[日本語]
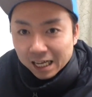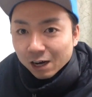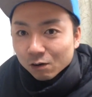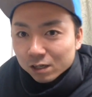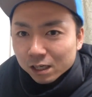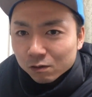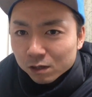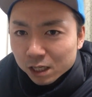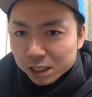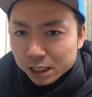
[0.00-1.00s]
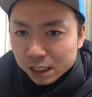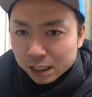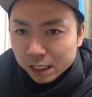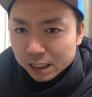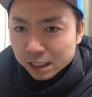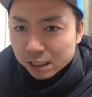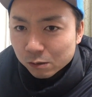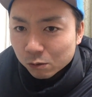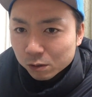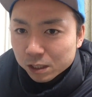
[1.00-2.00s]
いや大きい声出したら達也さん
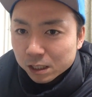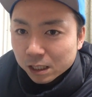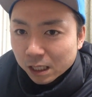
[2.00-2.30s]
怒っちゃったんでちっ